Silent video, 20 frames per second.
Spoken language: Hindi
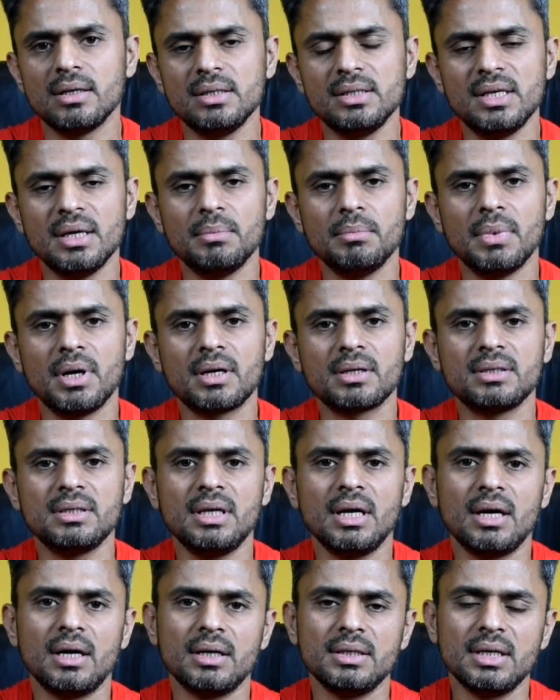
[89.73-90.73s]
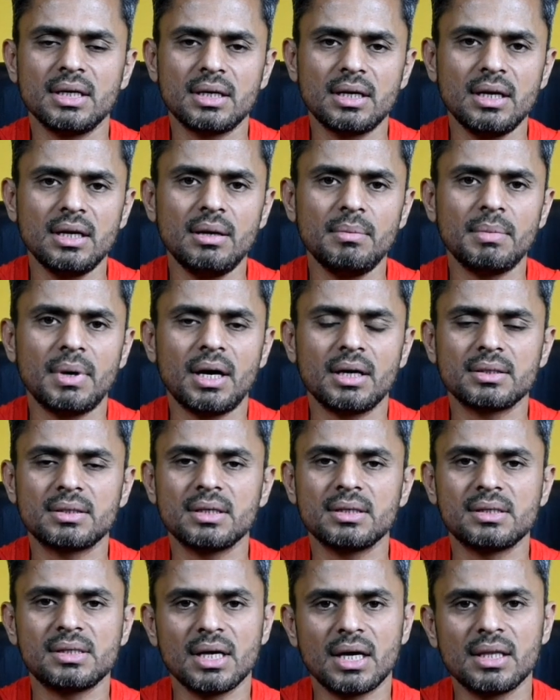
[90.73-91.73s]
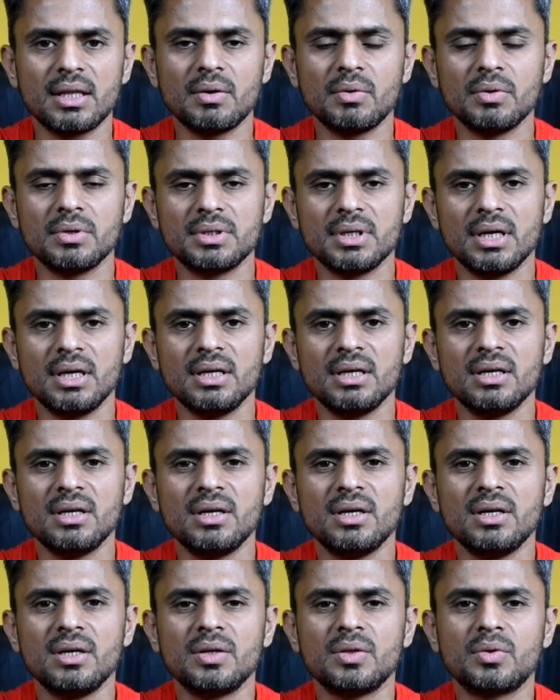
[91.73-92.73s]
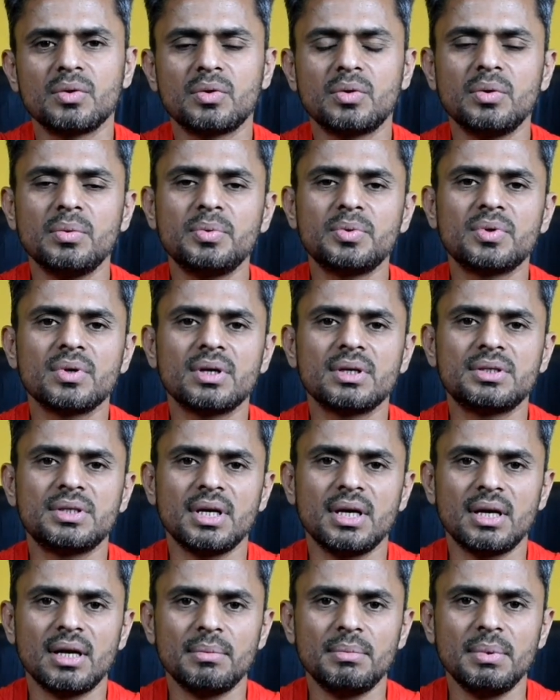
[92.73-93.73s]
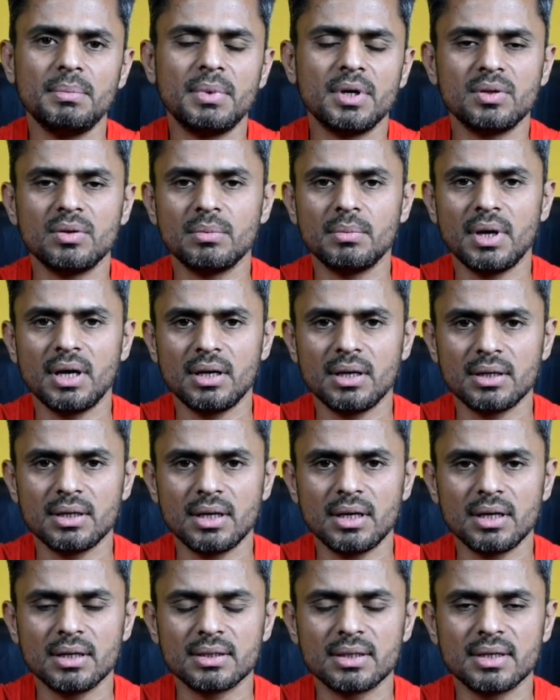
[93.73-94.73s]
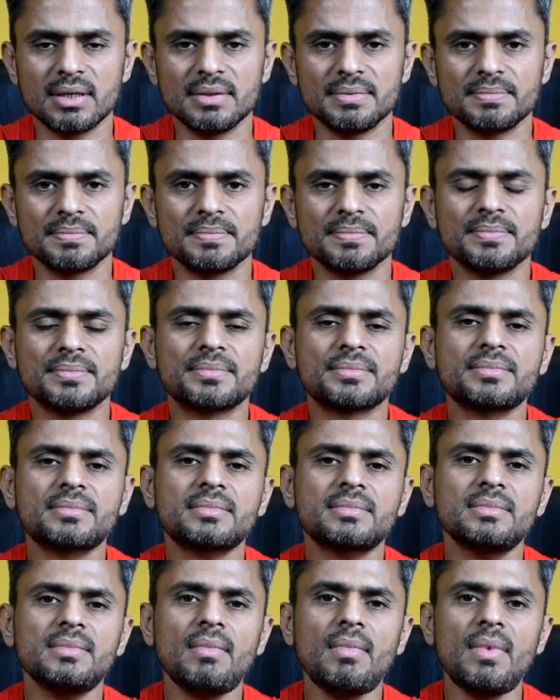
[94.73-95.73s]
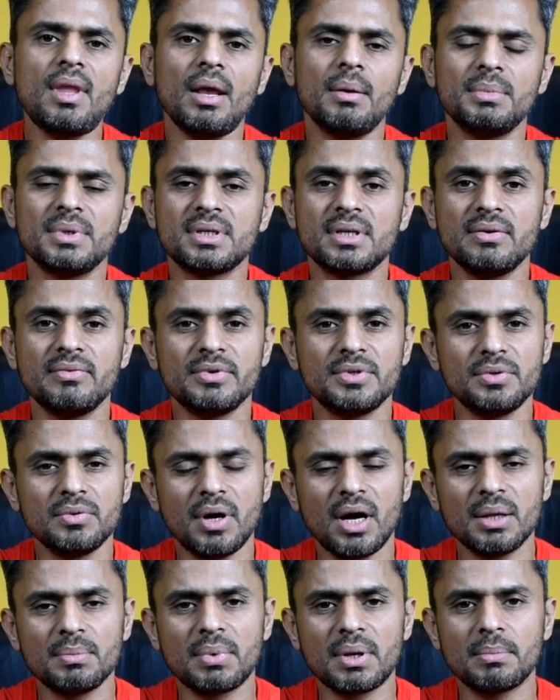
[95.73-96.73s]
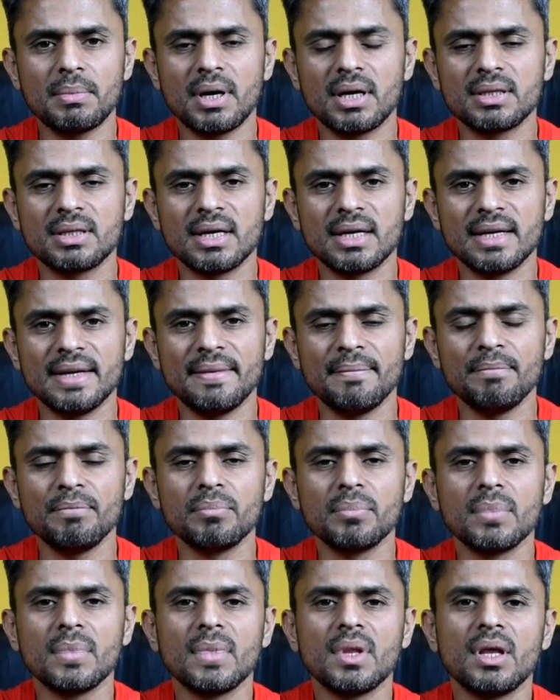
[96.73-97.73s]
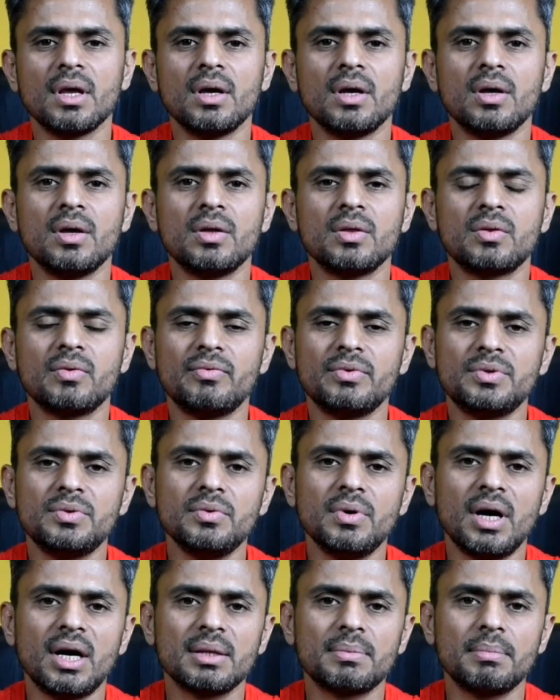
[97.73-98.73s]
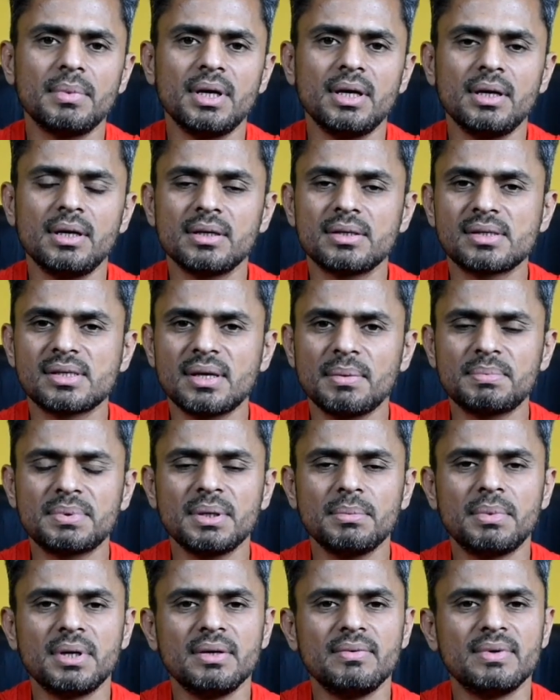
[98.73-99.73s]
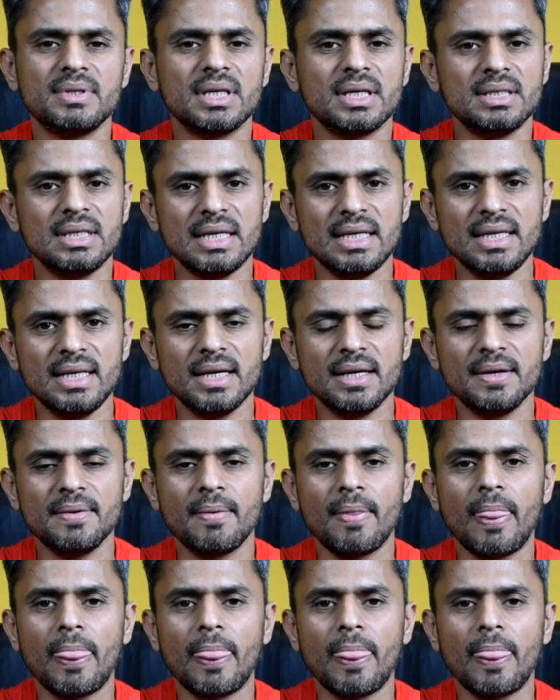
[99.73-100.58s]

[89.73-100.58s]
ये मर्ज़ या ये कील वहाँ से ज़्यादा हो जाए तो खूबसूरत चेहरा भी बदनुमा लगने लगता है अब इसकी वजूहत पर बात करें तो वजूहत में सबसे बड़ी वजह यही है